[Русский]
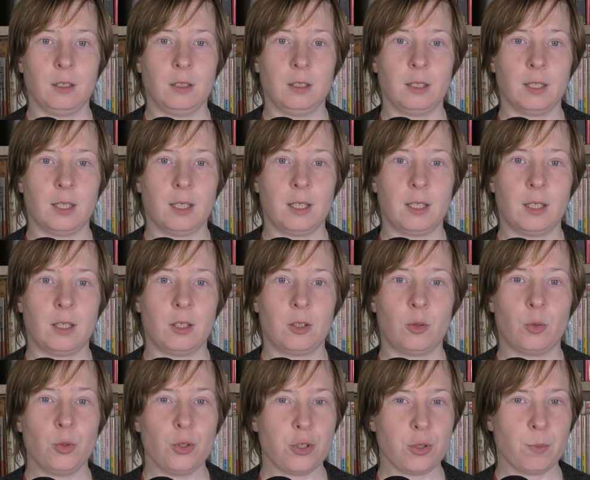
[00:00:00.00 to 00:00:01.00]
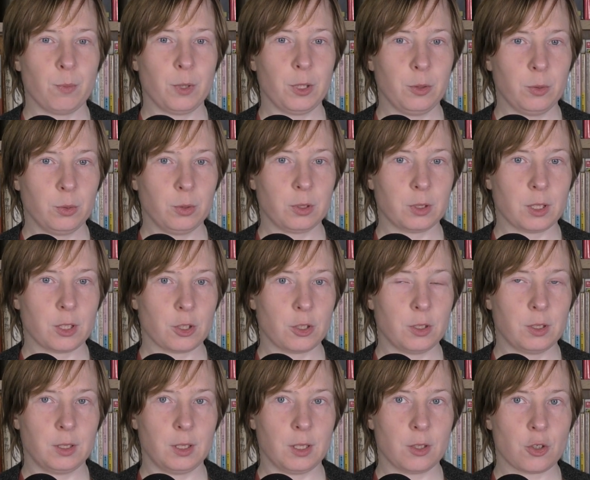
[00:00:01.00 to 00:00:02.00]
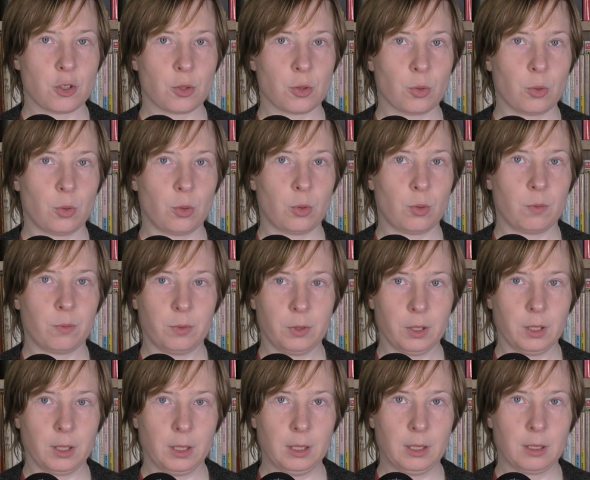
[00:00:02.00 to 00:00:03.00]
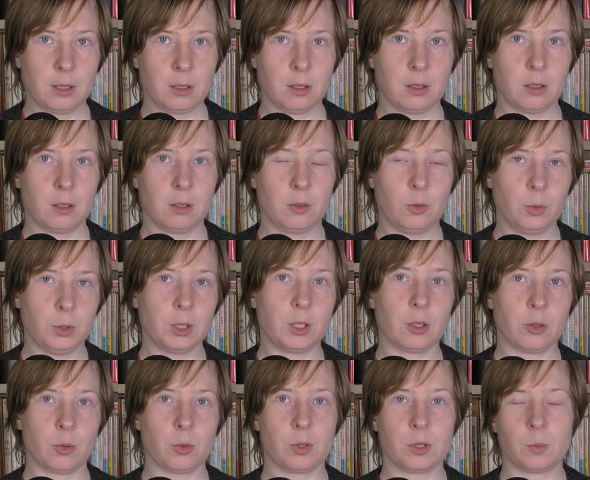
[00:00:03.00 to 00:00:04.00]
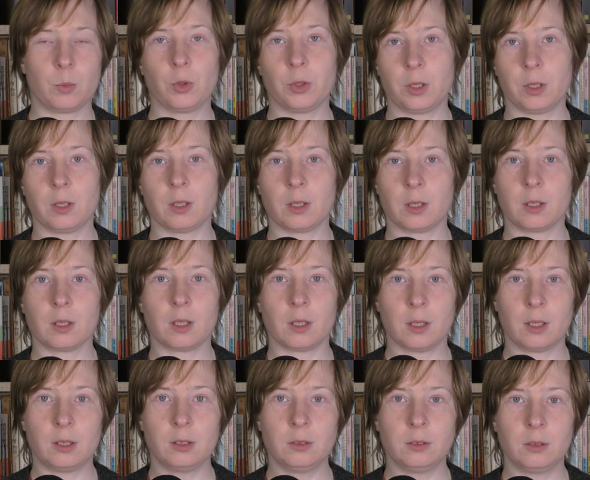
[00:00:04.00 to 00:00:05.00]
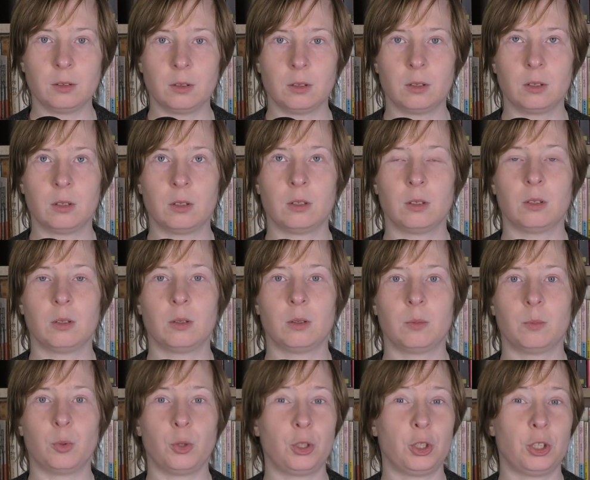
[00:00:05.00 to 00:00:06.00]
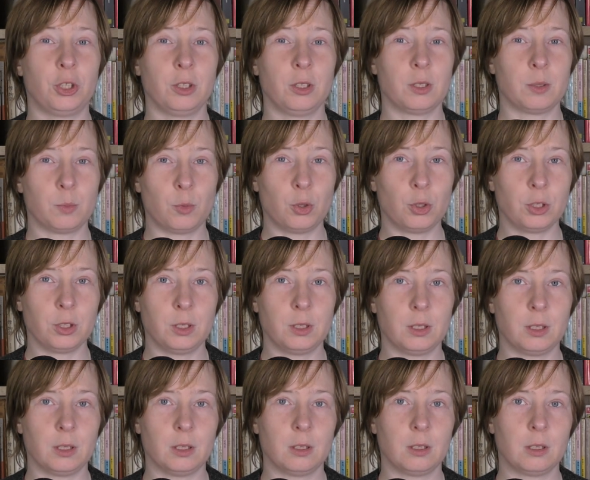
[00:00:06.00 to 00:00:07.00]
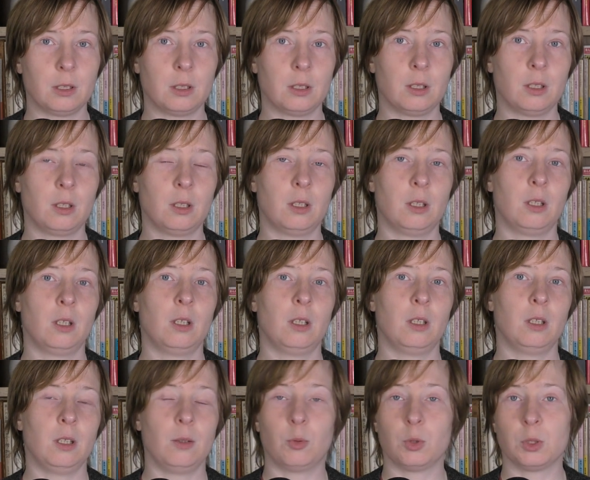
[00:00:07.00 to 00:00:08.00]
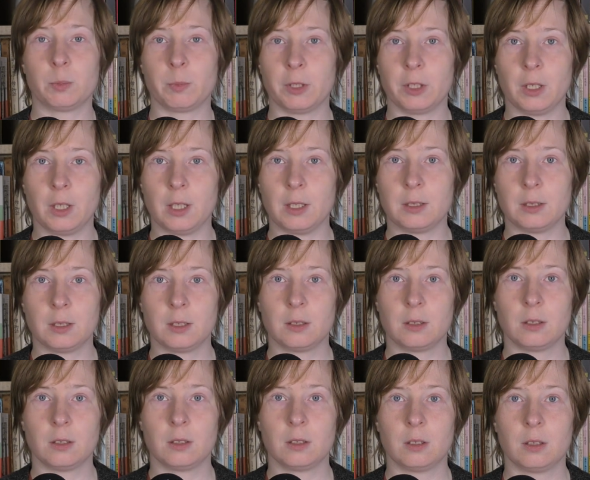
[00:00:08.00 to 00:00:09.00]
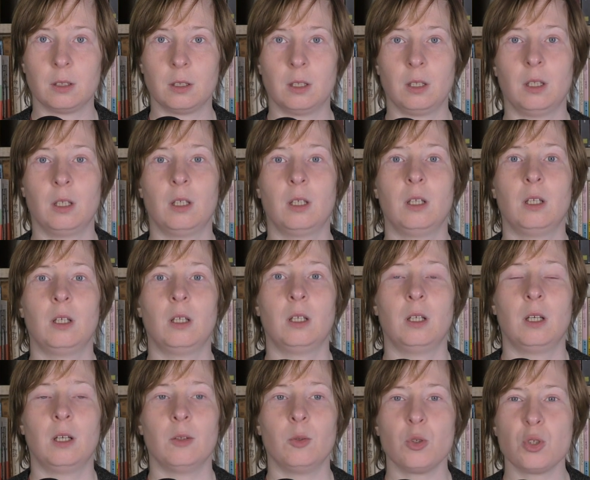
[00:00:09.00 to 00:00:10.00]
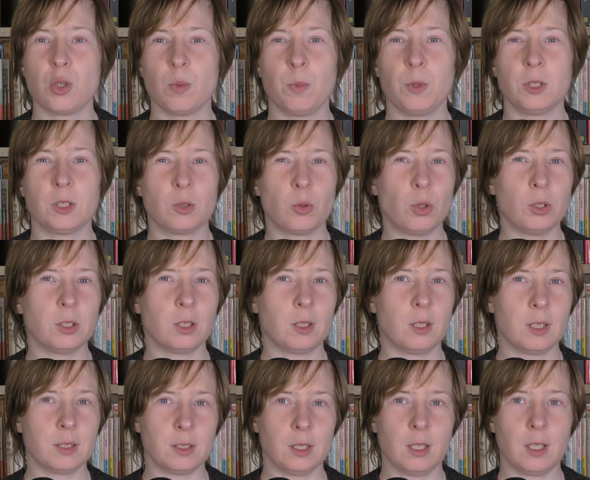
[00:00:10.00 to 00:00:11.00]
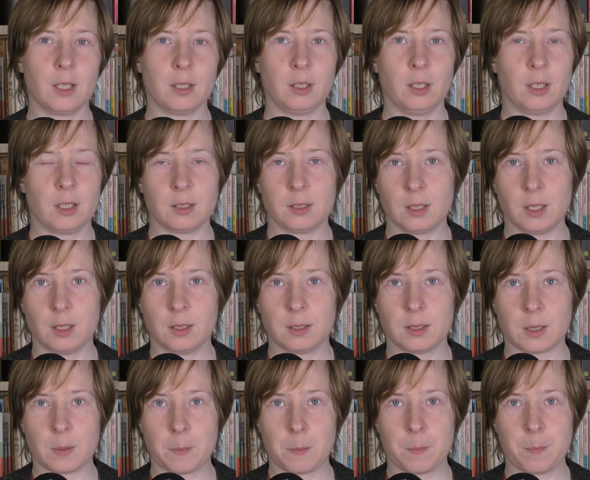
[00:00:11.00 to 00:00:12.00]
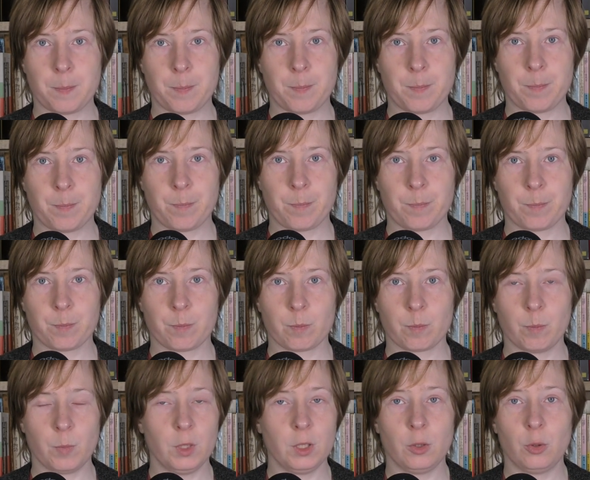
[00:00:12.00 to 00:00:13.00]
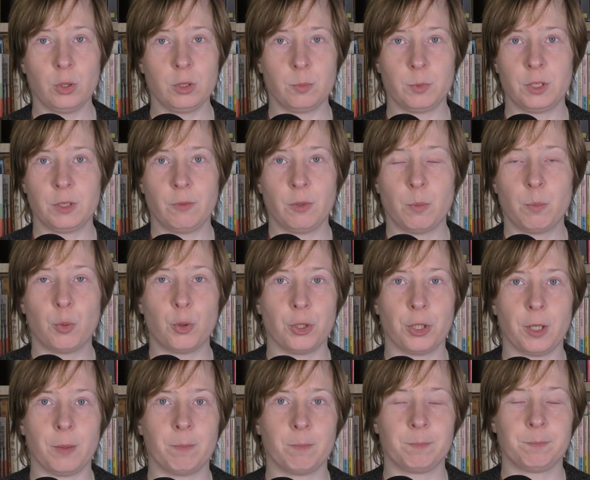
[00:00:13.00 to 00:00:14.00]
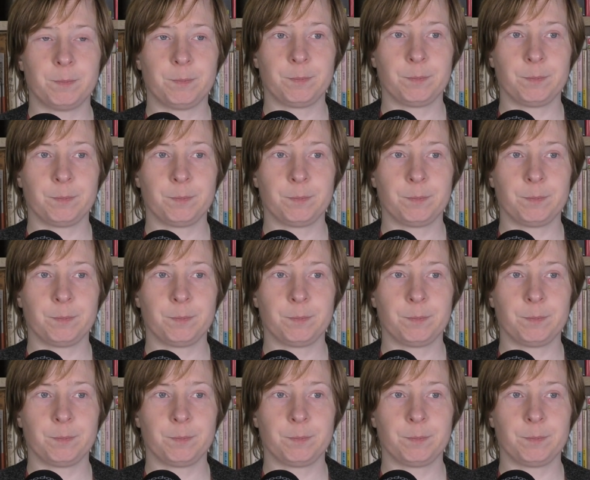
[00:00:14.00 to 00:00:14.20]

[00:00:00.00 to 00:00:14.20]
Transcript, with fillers: Я очень боюсь каждый день, что вы, люди, которые смотрят этот канал, больше не сможете его смотреть. То, что происходит, нас никак не касается. Мы находимся в Японии.